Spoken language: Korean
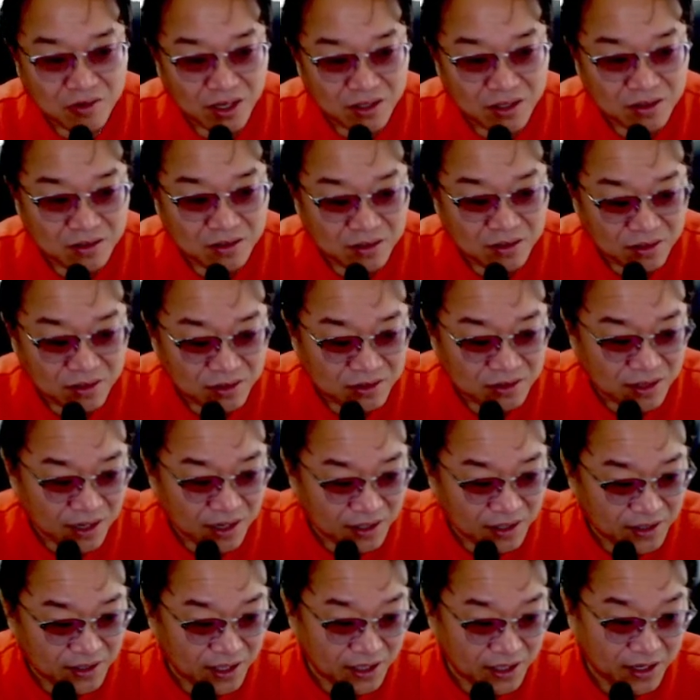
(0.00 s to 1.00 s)
그런 상황이
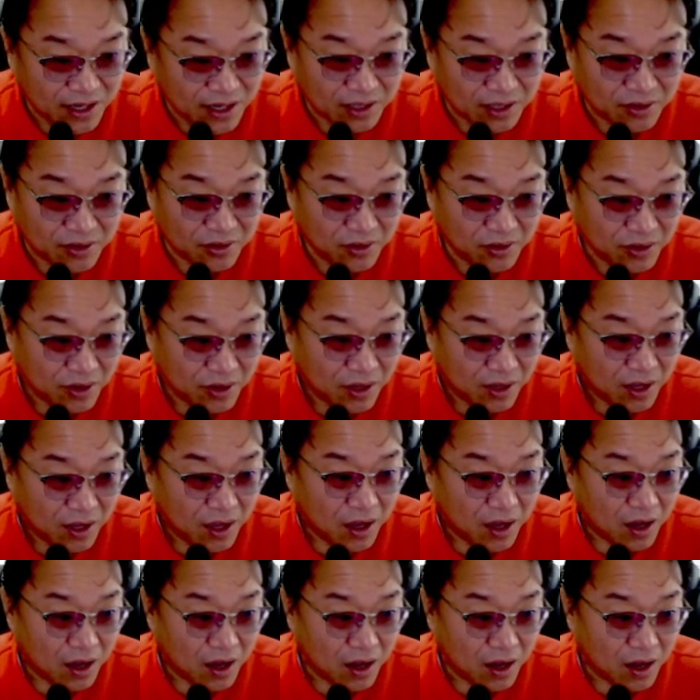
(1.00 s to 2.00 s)
되니까요,
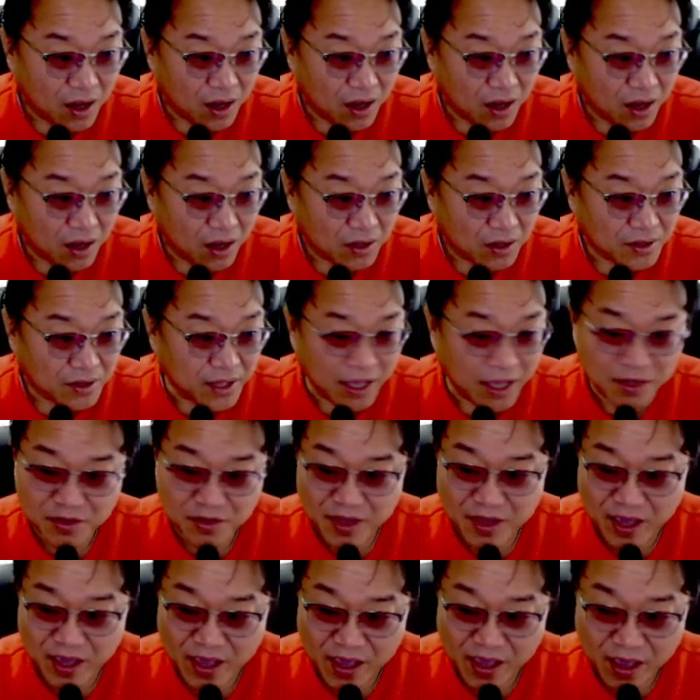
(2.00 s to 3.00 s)

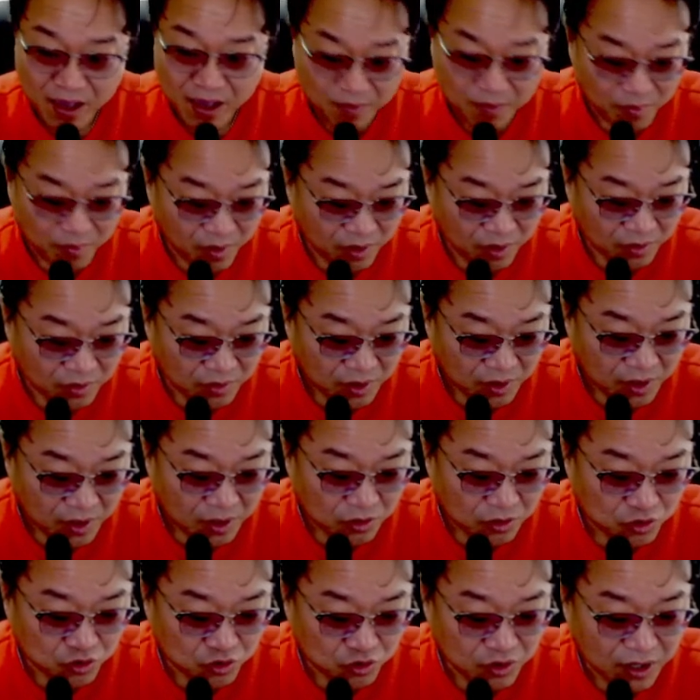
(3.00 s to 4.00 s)
내년에 한번
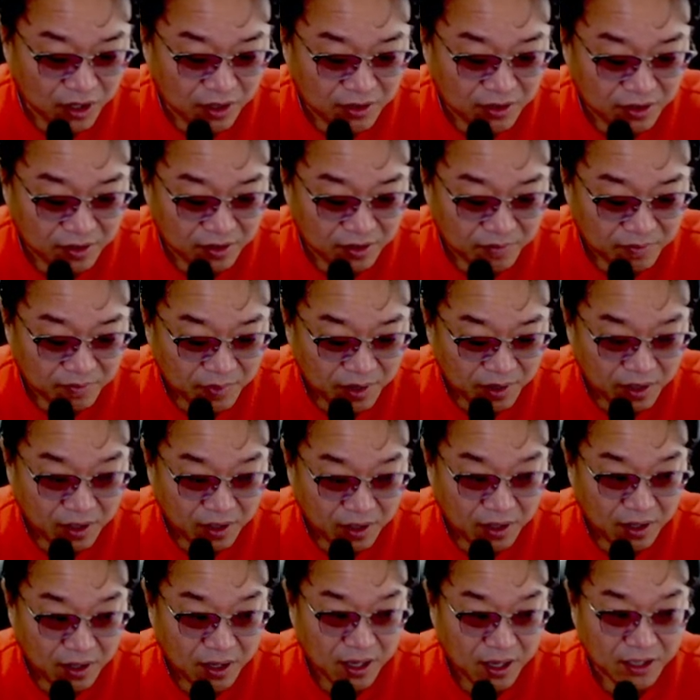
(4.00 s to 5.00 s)
주가 흐름
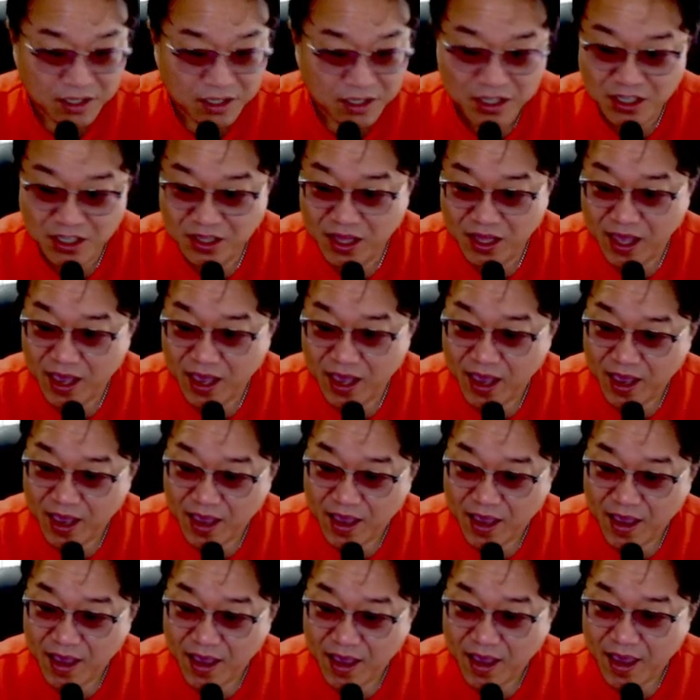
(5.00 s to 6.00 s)
기대해
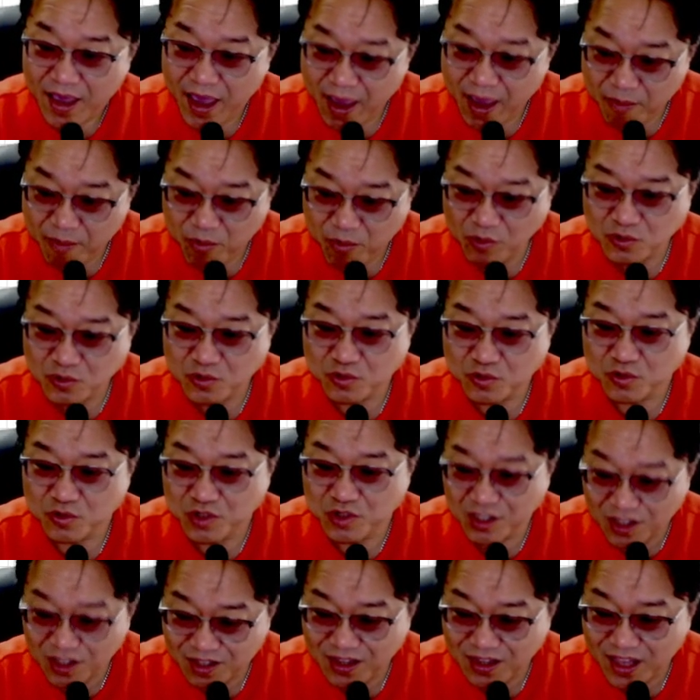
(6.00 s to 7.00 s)
볼 수
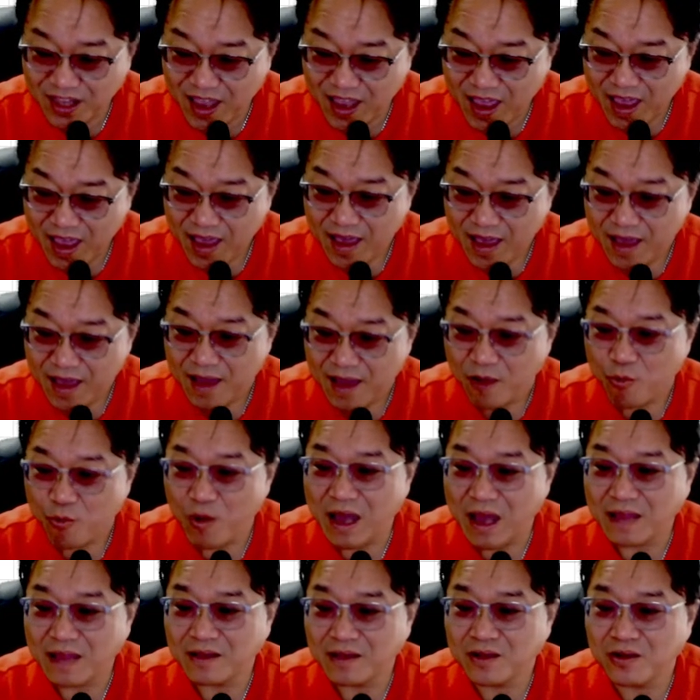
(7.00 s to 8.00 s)
있는데,
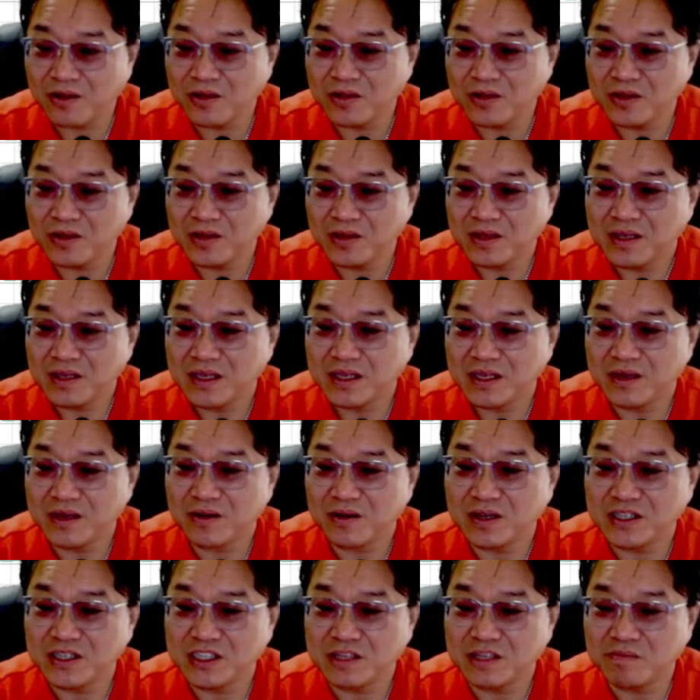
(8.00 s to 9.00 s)
관건은 여기
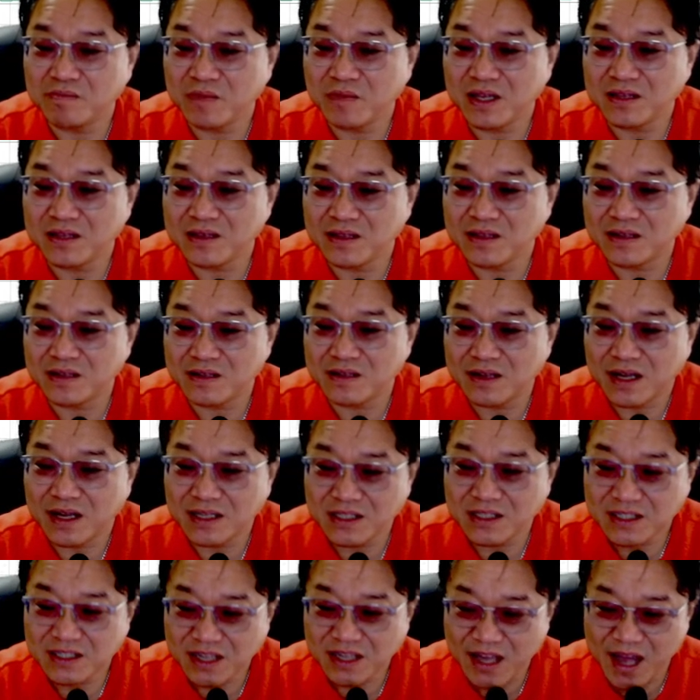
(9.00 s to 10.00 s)
10만원 인근까지
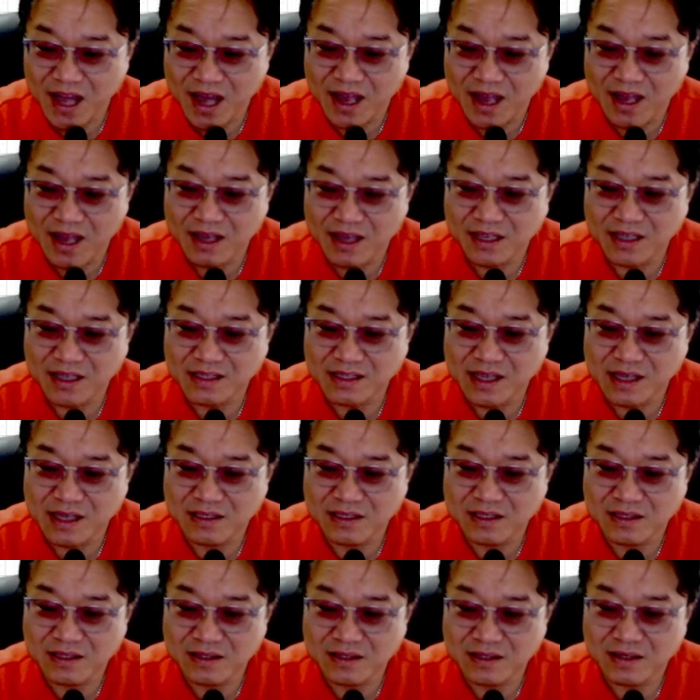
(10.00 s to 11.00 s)
강하게
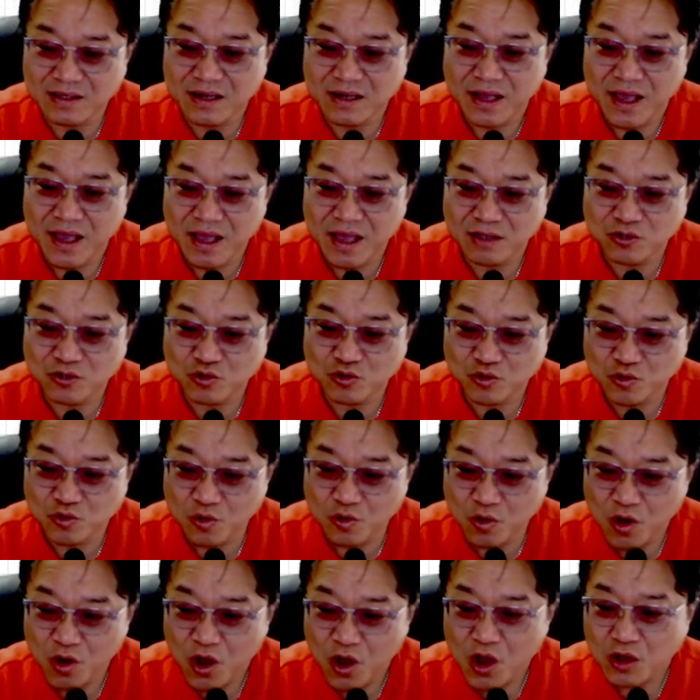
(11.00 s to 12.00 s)
상승을 해주고
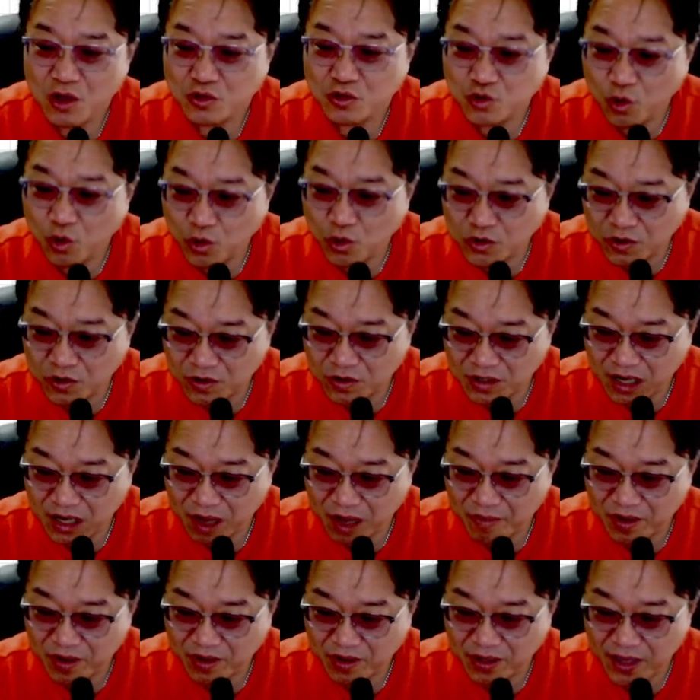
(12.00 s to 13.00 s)
조정은
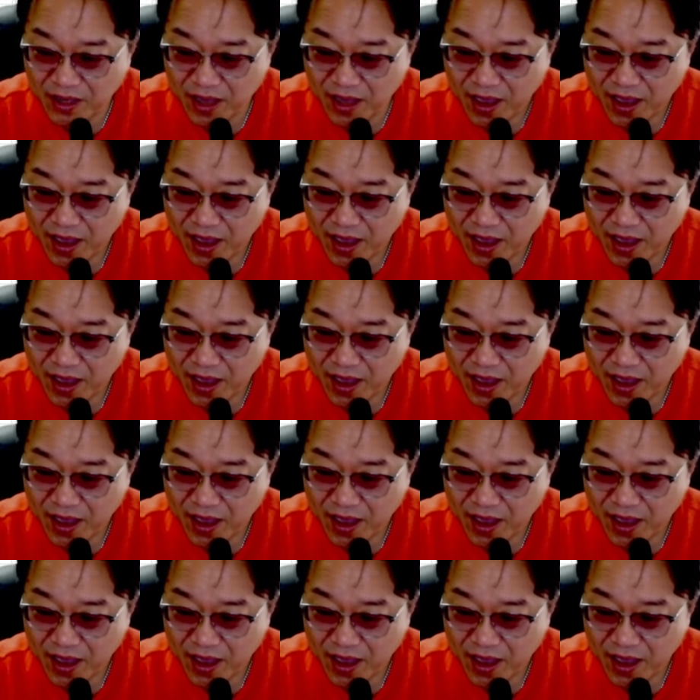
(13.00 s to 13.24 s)
가볍게,